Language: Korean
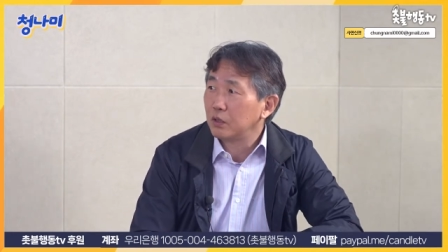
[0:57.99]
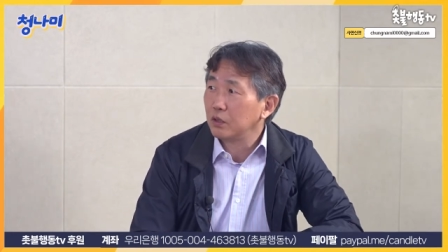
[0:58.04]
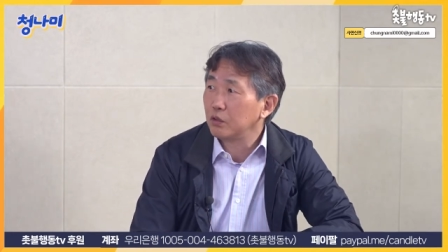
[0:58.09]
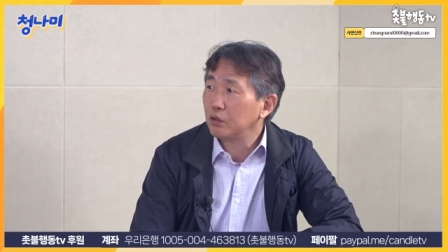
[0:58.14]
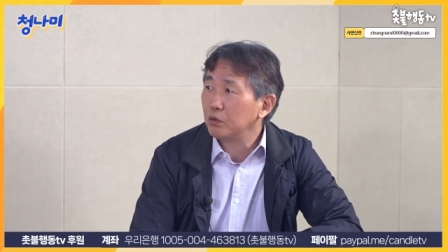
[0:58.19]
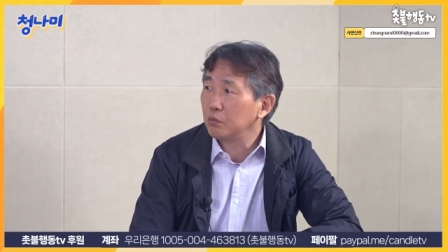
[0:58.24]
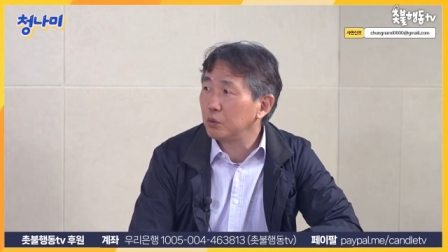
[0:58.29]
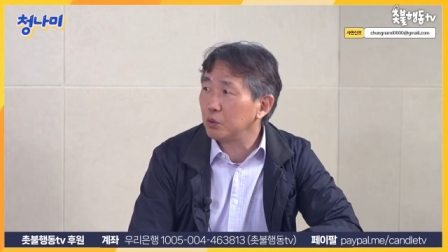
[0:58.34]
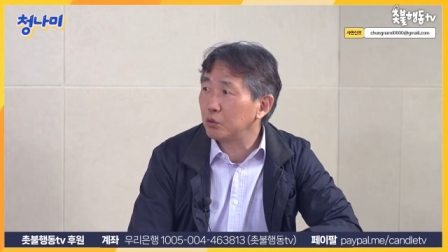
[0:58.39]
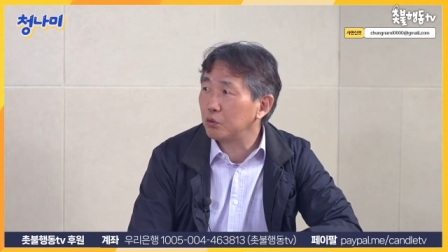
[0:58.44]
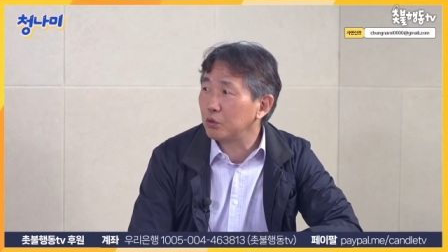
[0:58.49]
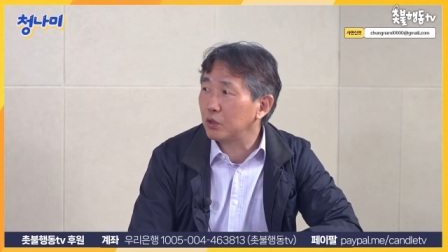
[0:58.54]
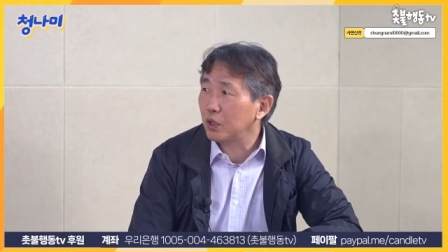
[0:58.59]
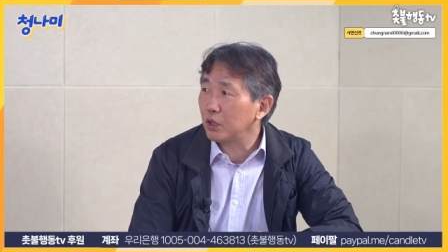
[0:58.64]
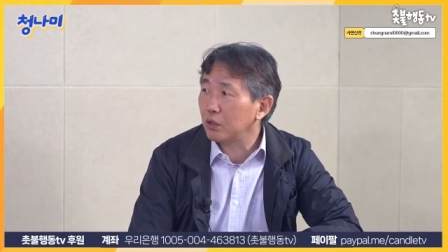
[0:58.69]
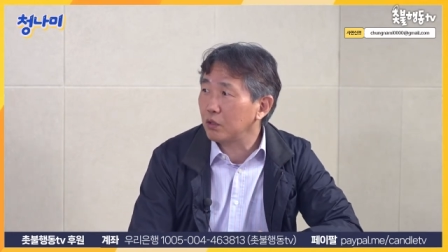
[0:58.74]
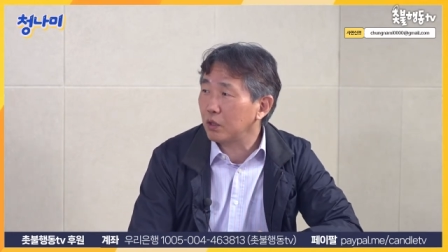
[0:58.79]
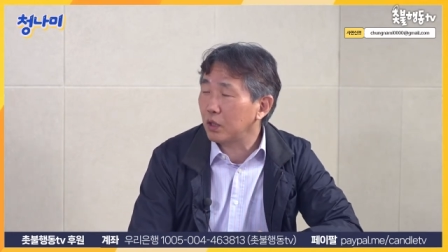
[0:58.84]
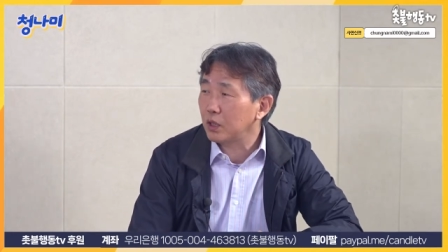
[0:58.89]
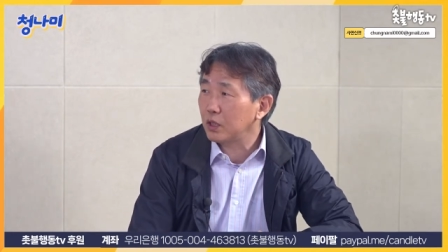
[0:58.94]
극우 보수
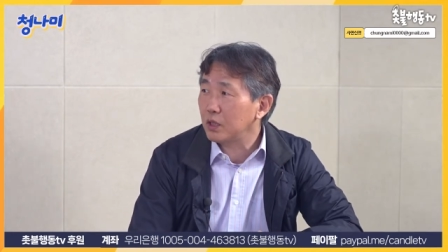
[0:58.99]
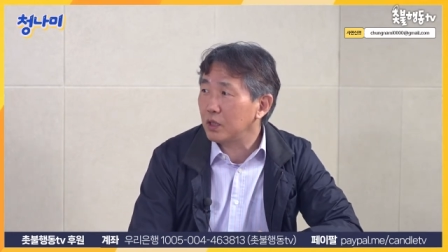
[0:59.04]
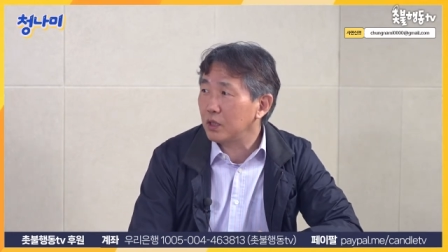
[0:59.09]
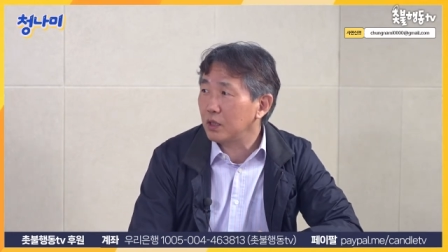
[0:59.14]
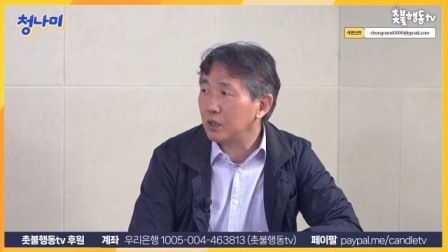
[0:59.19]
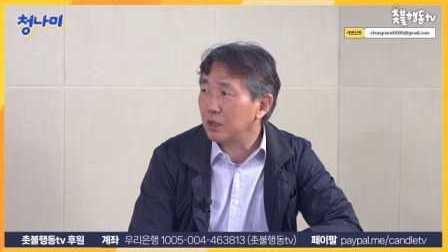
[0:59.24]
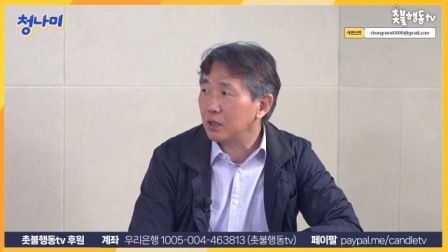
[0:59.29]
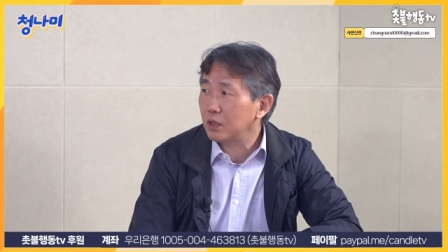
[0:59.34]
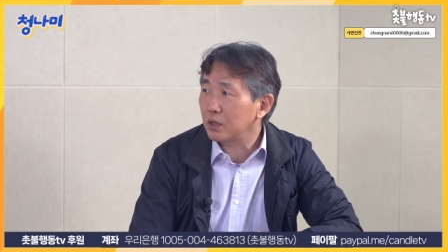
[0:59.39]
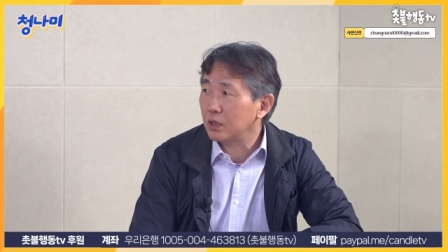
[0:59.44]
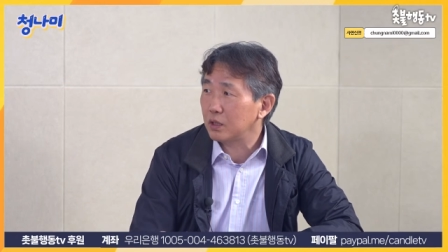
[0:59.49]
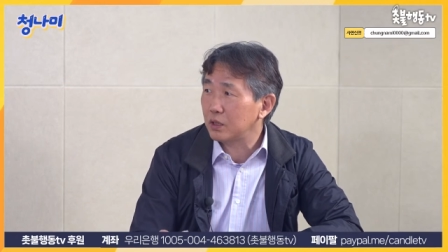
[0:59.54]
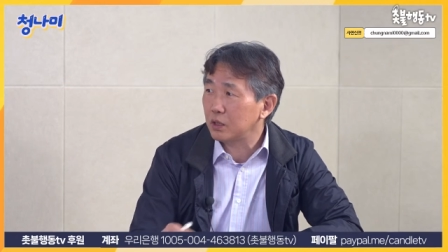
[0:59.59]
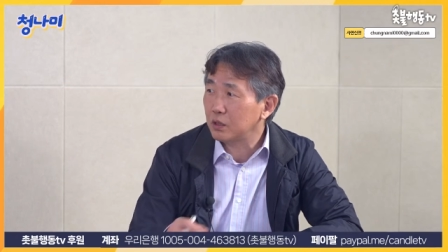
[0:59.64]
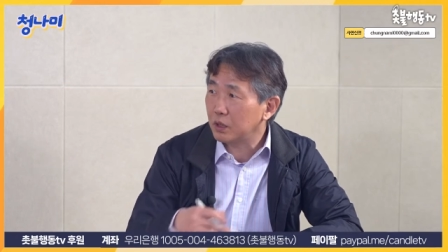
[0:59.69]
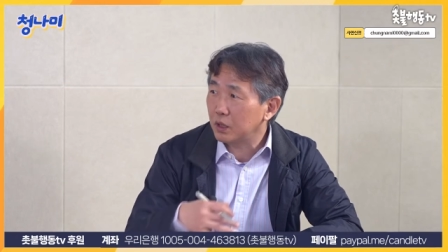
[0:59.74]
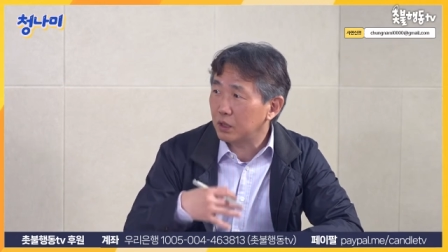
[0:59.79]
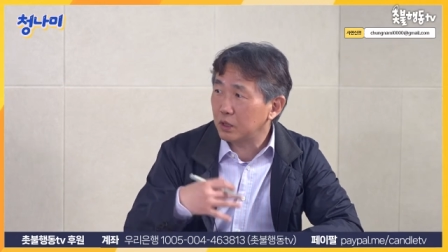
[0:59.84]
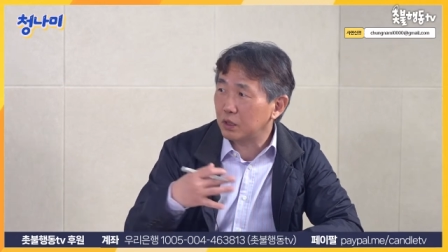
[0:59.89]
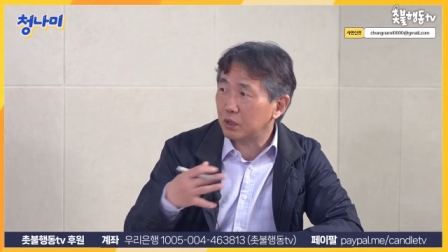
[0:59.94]
세력이
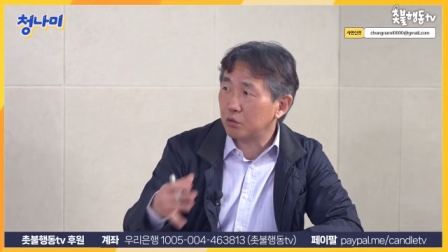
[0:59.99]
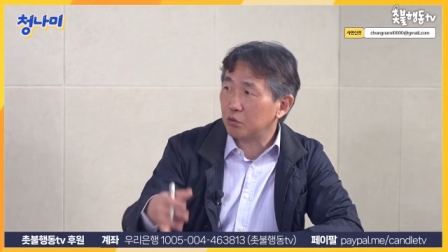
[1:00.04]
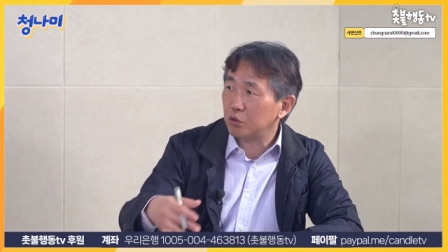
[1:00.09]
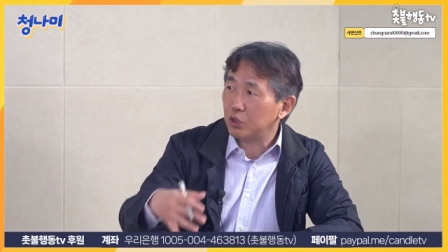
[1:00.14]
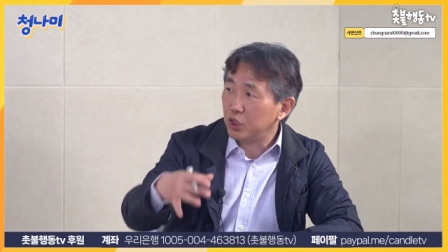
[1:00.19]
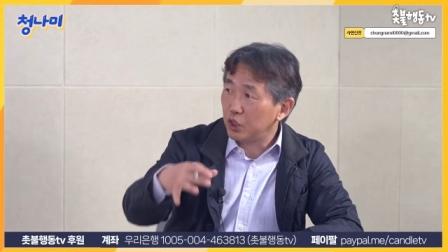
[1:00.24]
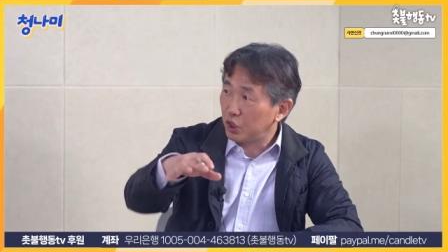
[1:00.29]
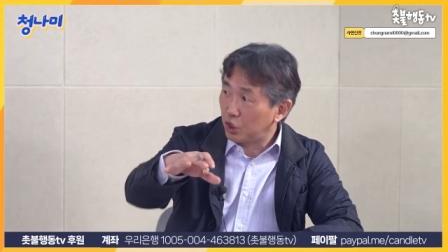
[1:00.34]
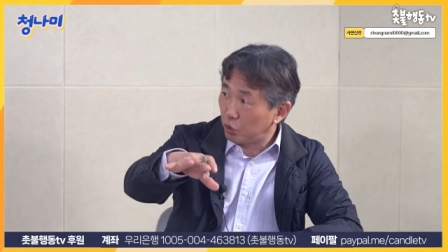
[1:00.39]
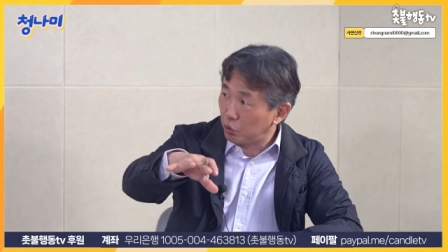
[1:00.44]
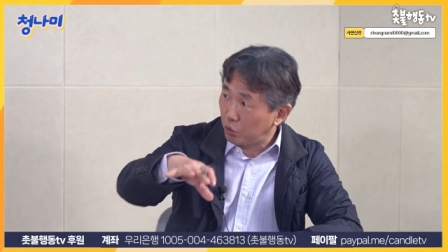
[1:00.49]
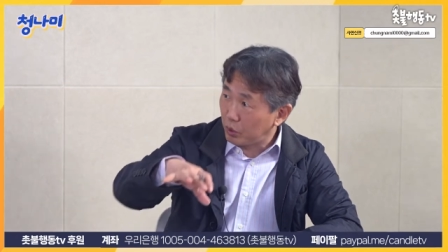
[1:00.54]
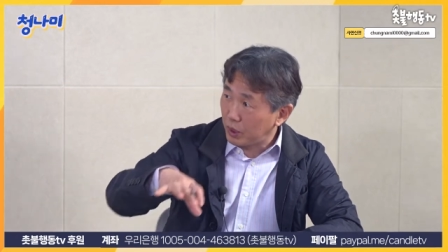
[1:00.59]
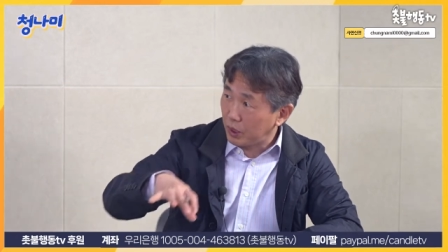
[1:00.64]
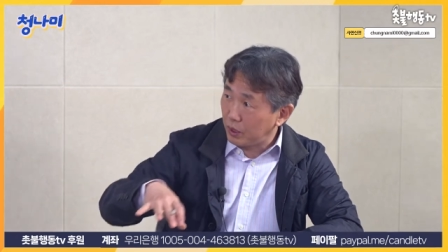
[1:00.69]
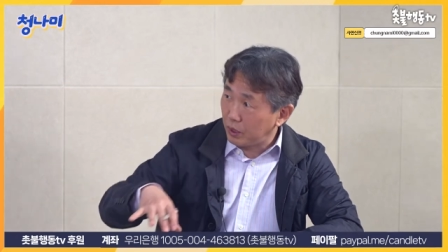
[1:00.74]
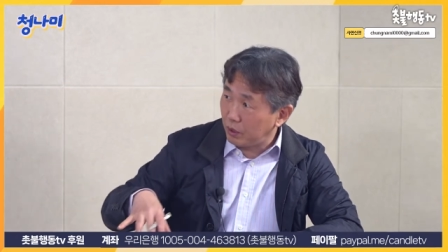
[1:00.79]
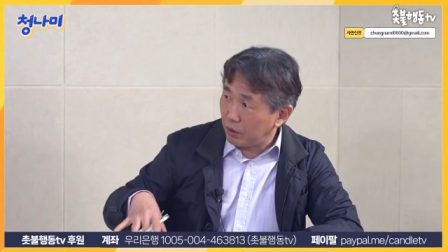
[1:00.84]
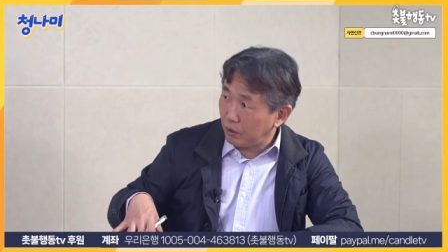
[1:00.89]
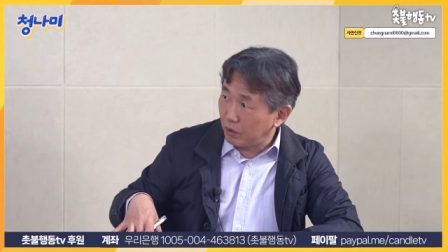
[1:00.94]
지금까지 지고 이어져 온 거
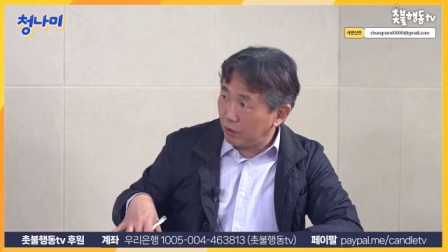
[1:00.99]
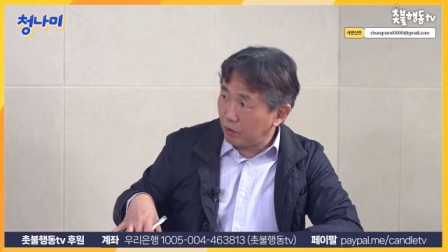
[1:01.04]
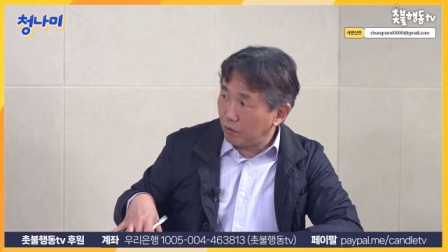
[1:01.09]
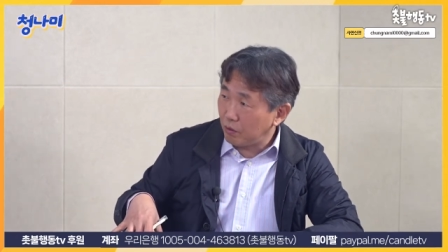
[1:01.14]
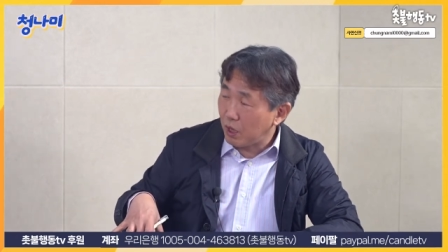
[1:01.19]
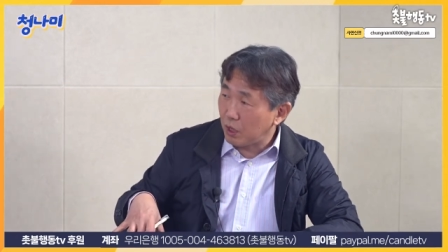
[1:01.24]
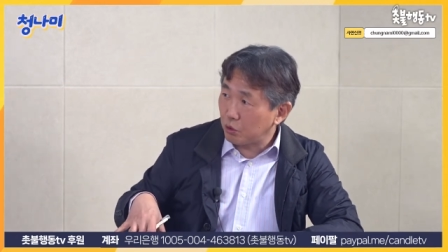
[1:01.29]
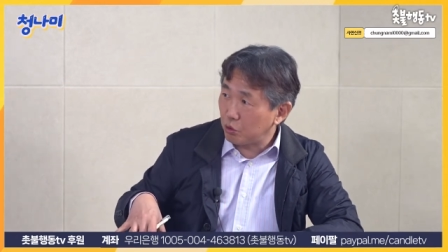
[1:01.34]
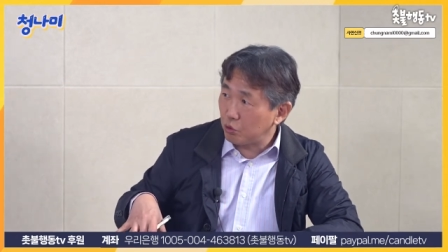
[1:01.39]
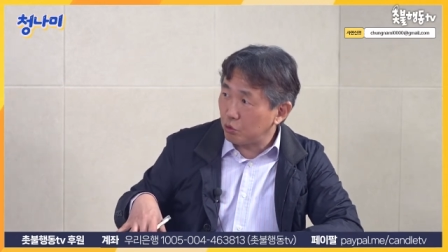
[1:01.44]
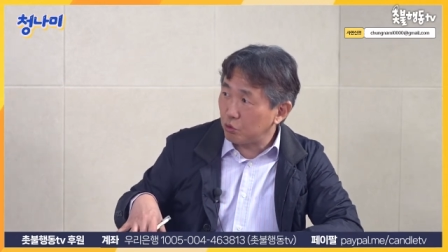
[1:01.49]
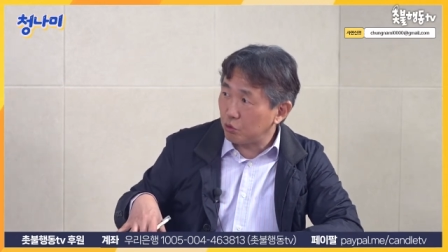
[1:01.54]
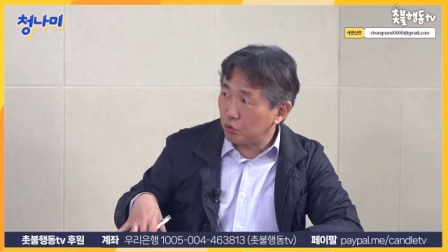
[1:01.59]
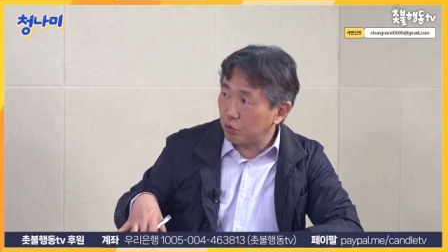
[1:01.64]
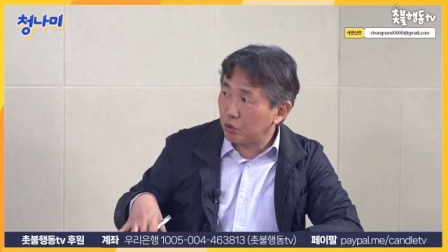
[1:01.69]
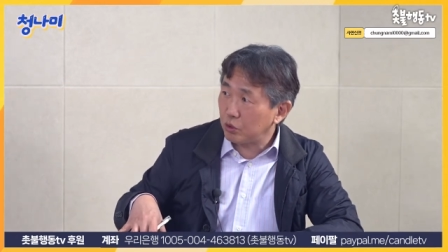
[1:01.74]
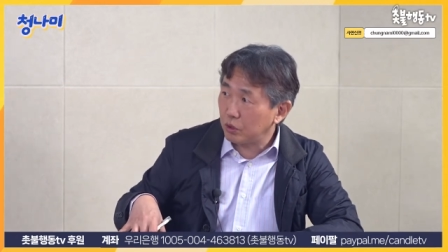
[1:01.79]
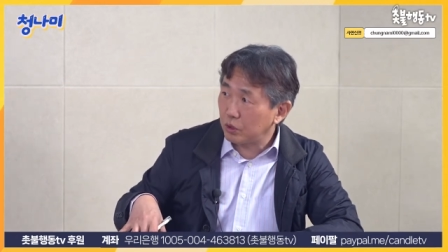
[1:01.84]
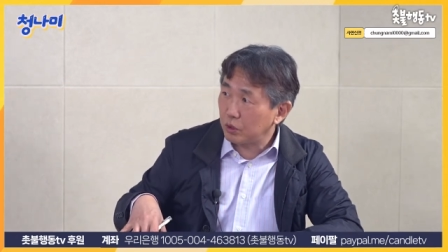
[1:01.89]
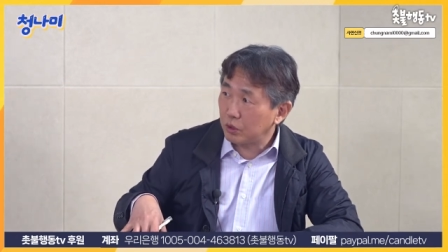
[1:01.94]
아니에요. 네, 광주.
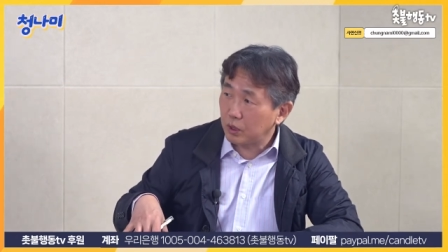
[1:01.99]
그렇죠.